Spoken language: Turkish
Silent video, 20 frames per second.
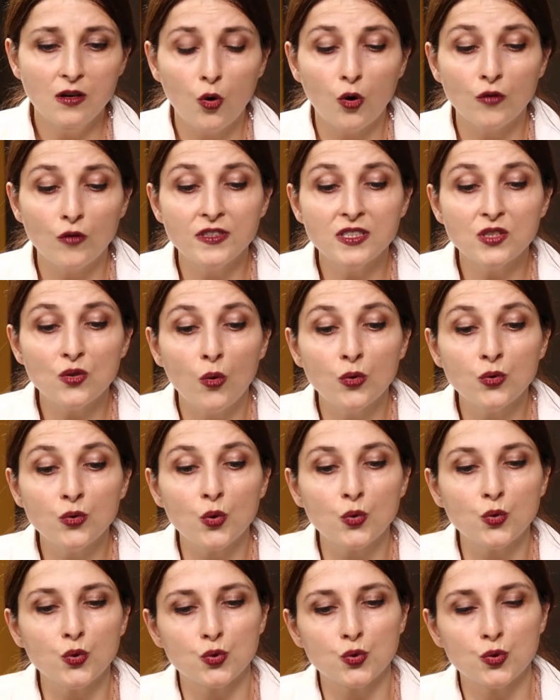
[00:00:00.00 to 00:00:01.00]

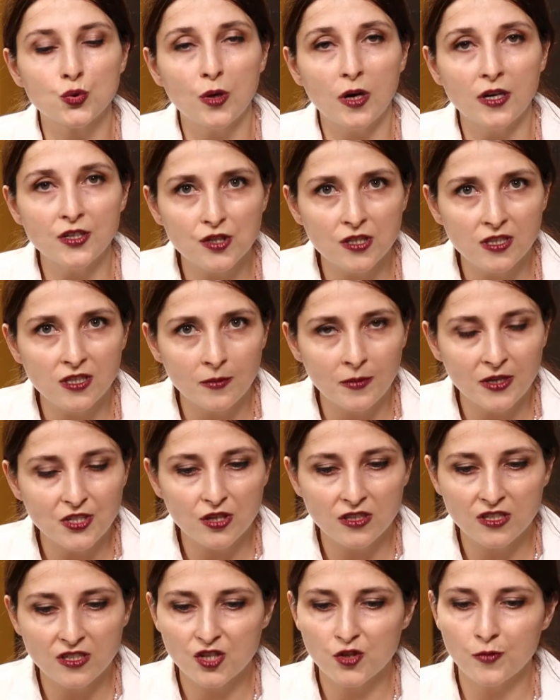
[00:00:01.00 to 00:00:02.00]
COVID-19 aşılama
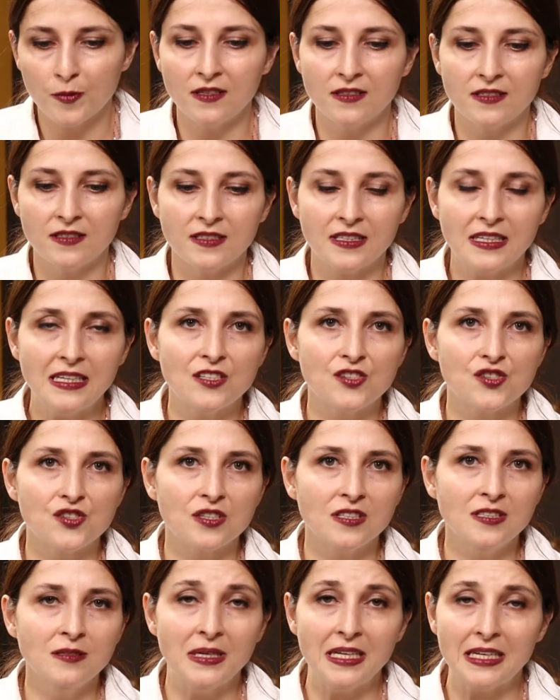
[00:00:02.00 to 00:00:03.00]
çalışmalarına
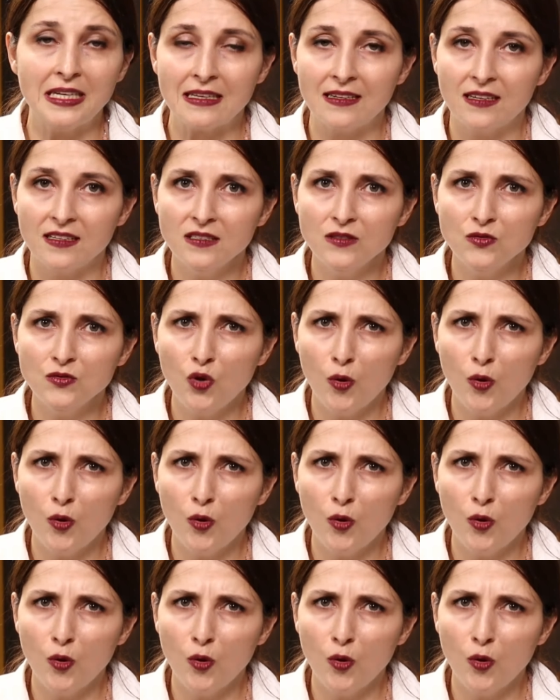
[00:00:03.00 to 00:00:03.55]
ilişkin bilgilerin